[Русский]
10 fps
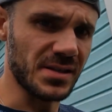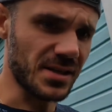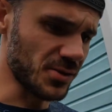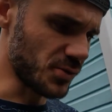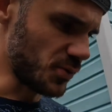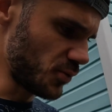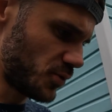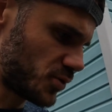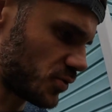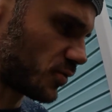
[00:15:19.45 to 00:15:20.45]
сразу на
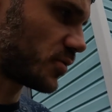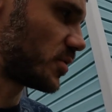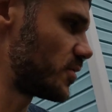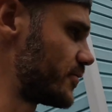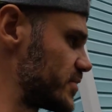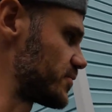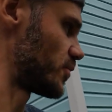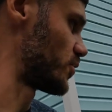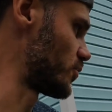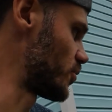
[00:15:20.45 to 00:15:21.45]
улицу в
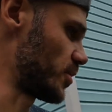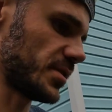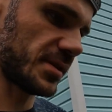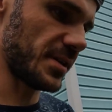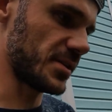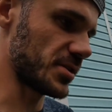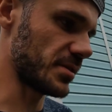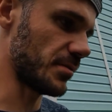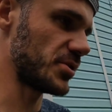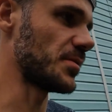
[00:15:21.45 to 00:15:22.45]
свой двор. Это,
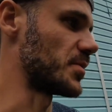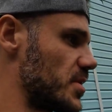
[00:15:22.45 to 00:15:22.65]
конечно, вообще